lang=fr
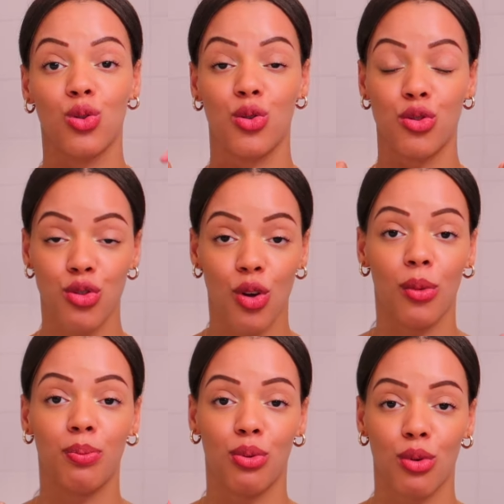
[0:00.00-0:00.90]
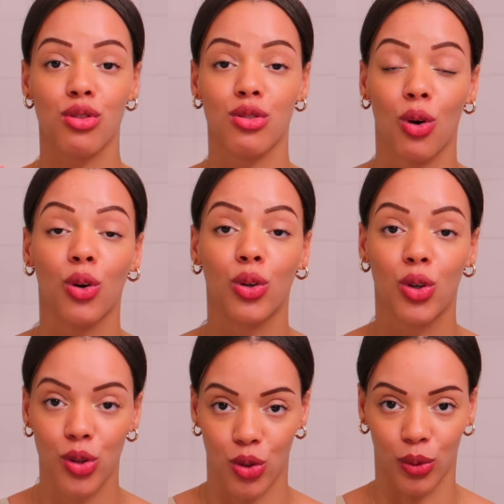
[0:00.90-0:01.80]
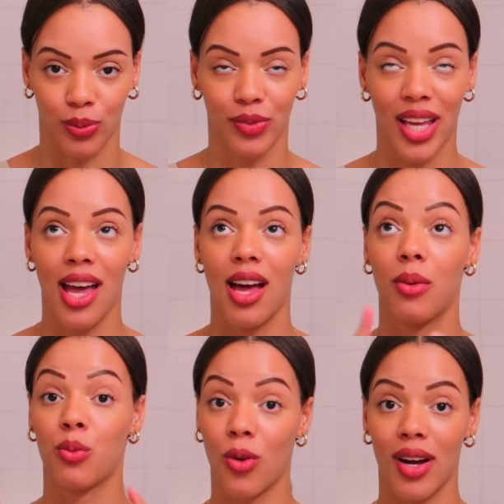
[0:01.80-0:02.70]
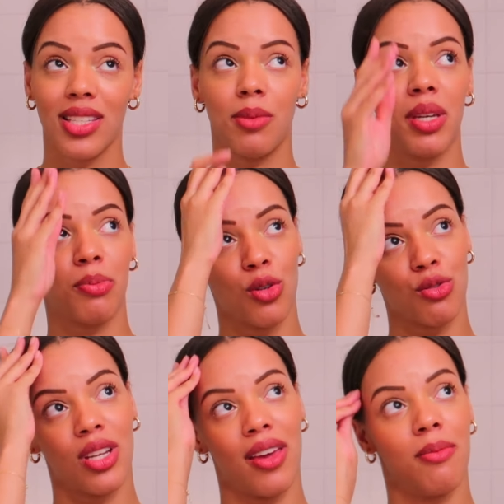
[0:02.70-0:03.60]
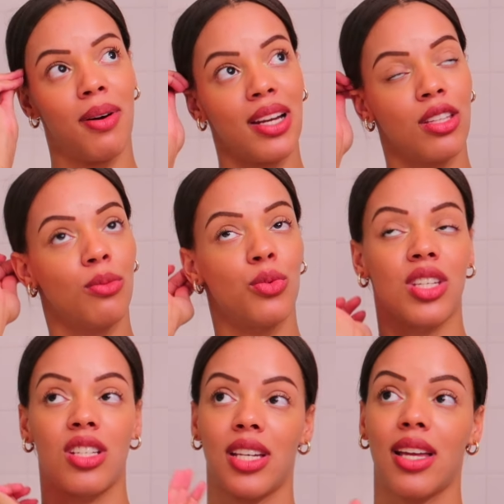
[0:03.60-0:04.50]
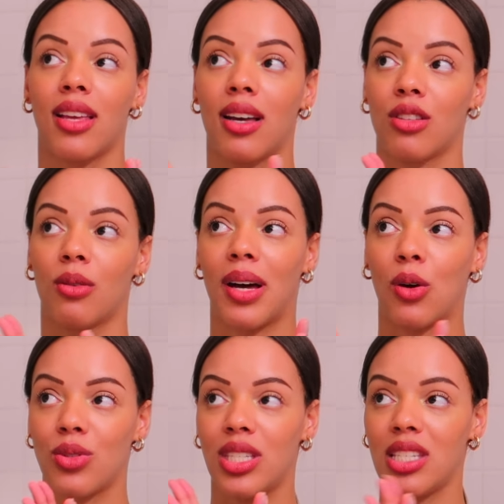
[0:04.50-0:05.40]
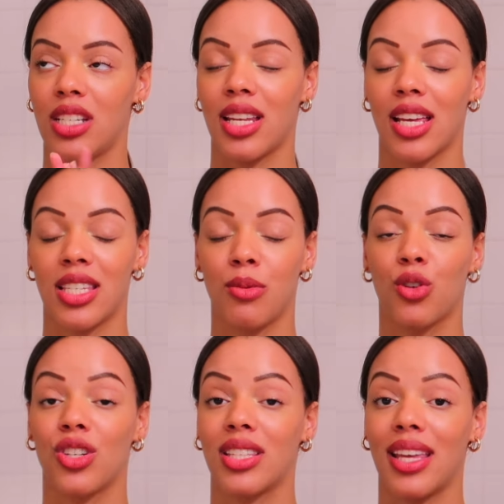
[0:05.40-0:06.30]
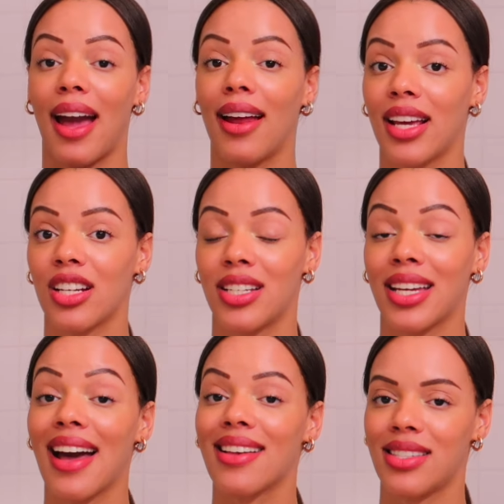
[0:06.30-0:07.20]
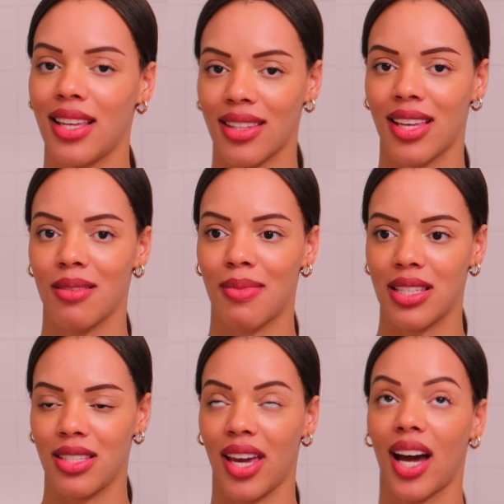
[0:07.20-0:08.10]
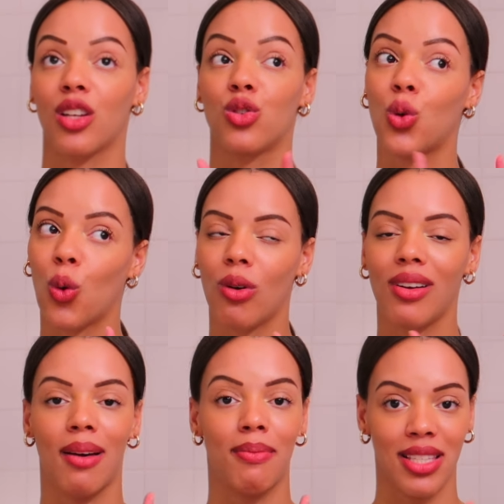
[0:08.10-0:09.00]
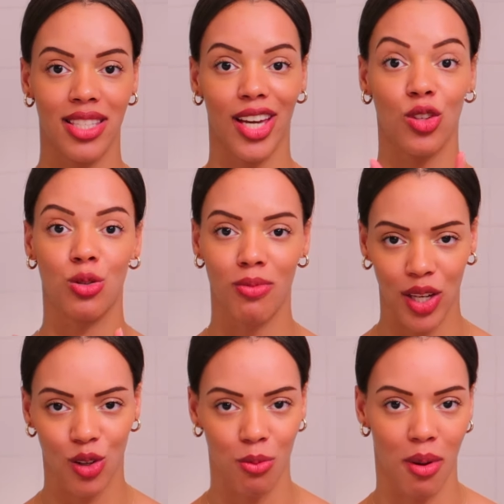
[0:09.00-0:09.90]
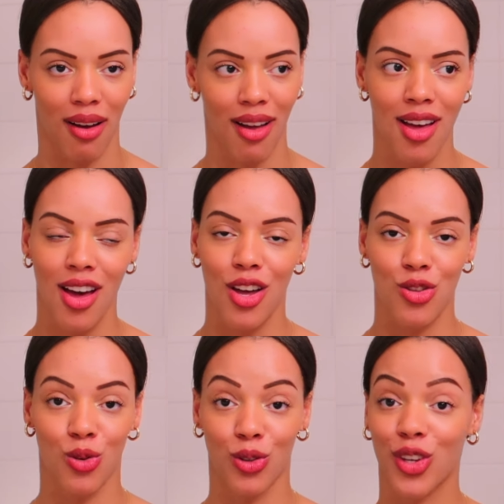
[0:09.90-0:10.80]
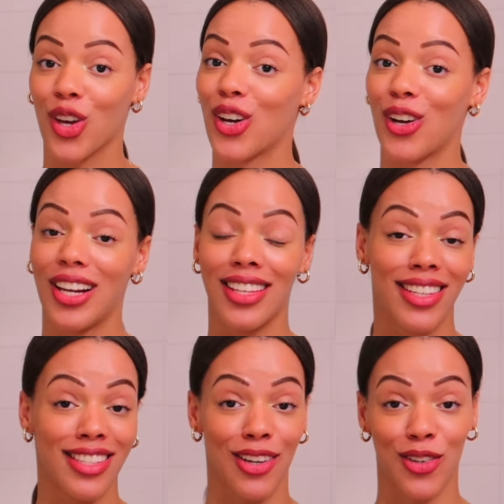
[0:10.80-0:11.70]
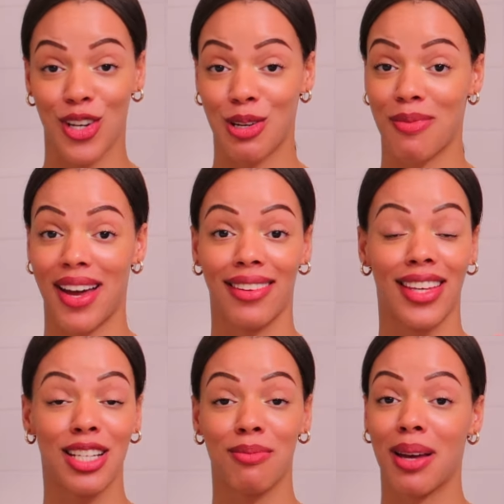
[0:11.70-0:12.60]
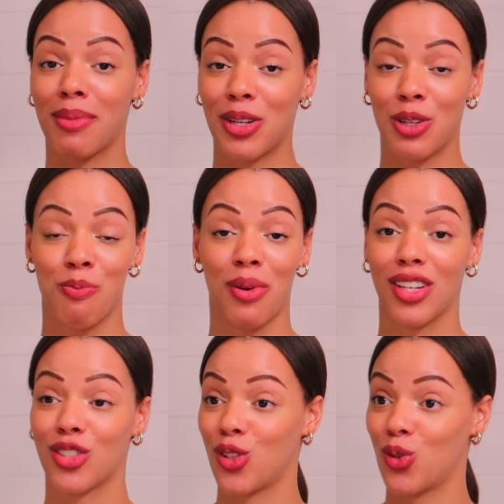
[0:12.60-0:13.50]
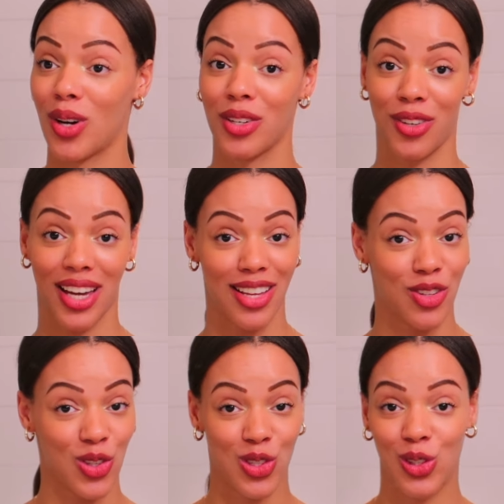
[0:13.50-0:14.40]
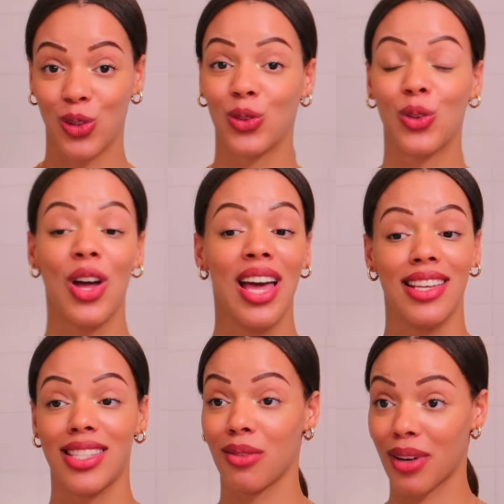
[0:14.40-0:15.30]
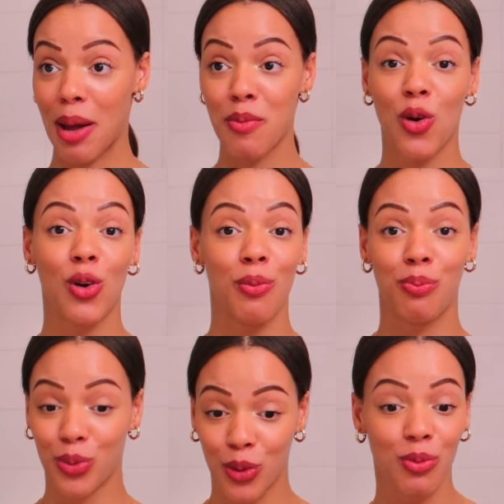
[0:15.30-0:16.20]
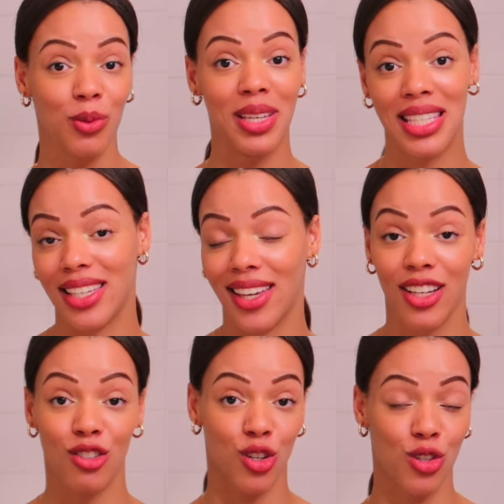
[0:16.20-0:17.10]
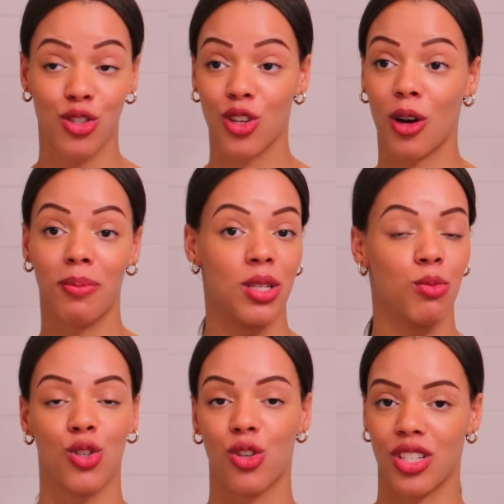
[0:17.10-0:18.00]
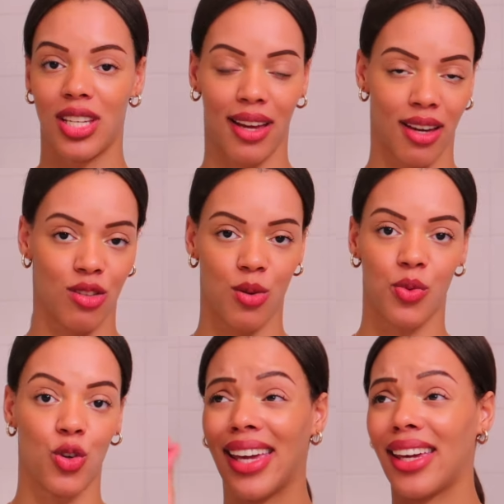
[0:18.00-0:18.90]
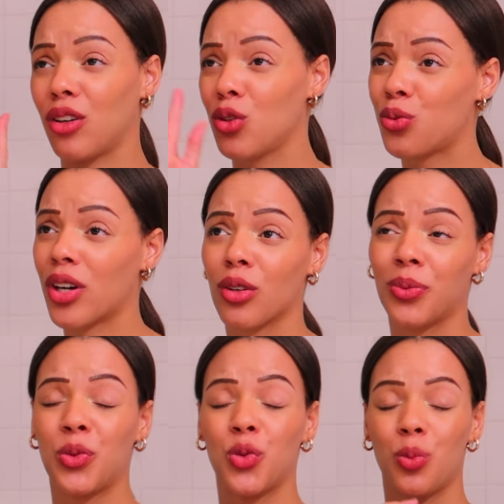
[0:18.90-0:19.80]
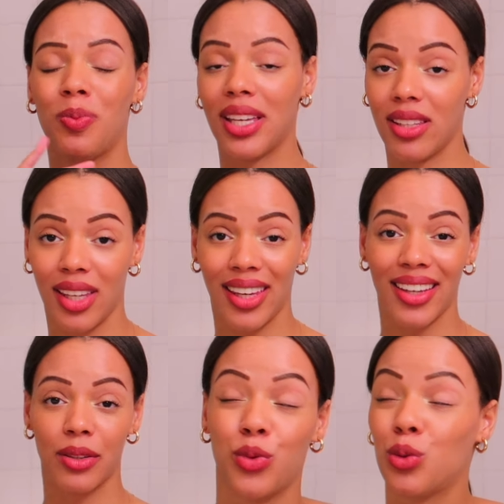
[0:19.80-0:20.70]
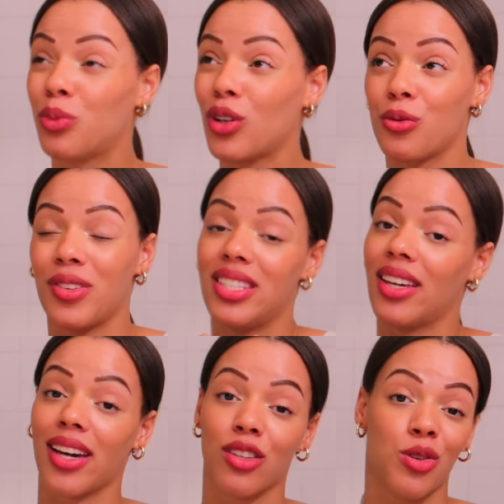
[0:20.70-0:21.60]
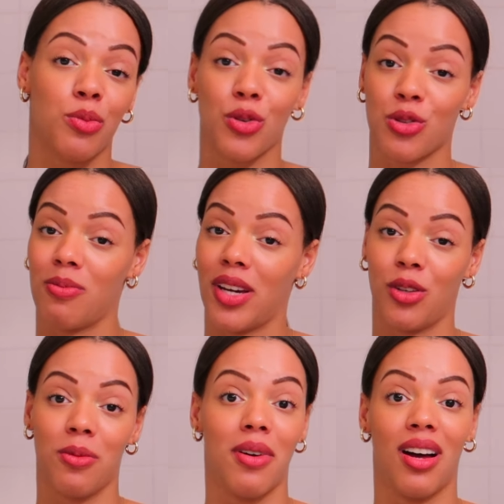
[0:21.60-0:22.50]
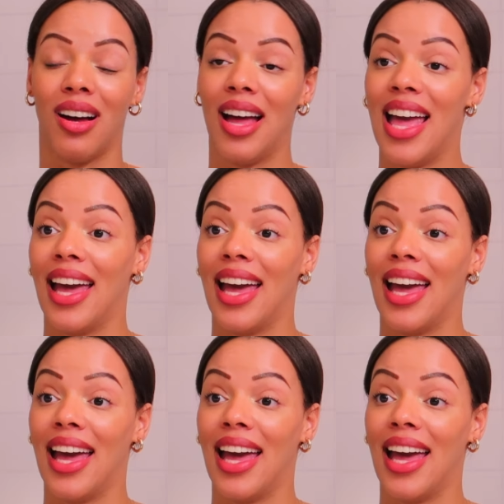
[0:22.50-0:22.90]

du 100% coton. Moi, typiquement, je vous en avais parlé dans mon hygiène, dans ma routine hygiène intime, que j'étais allergique à certaines matières, dont la matière du maillot de bain. Donc euh, l'été c'est un cauchemar, dès que je mets un maillot de bain je dois faire attention. C'est vraiment pour me baigner, je sors mais je me change directement. Et une fois que vous vous baignez, vous m'enlevez directement ce maillot de bain.